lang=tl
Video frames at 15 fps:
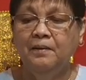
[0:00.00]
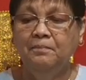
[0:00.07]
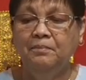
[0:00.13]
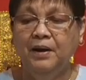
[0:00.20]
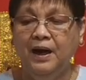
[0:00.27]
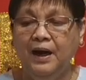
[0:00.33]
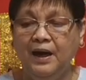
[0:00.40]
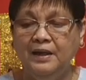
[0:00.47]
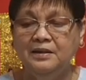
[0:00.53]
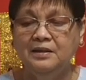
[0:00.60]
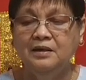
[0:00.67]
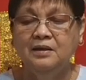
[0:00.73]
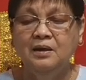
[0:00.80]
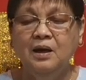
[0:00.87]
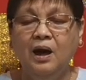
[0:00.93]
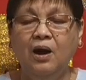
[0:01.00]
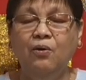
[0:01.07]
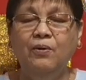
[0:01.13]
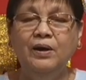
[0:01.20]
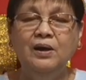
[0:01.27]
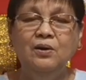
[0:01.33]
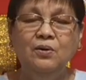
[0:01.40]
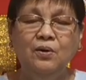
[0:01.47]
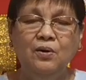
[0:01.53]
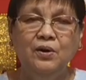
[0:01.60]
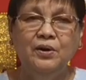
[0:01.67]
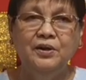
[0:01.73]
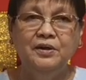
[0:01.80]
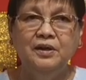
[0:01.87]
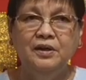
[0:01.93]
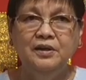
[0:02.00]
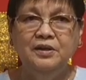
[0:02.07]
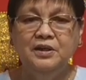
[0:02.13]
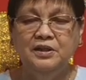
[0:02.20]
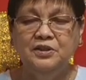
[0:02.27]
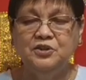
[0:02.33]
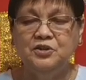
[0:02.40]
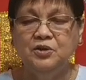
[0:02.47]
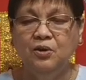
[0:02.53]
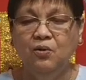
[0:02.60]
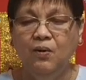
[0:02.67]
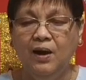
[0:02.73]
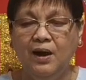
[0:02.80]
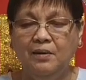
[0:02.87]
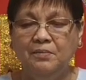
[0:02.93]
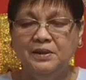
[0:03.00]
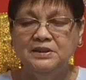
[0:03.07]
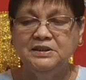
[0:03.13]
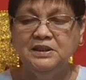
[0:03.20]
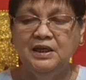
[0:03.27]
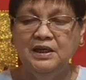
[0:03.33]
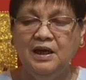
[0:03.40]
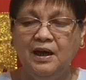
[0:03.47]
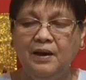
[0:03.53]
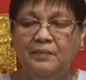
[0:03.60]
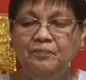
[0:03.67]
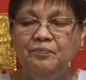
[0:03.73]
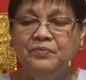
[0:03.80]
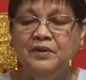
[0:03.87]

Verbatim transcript: But our Lord Yeshua HaMaseya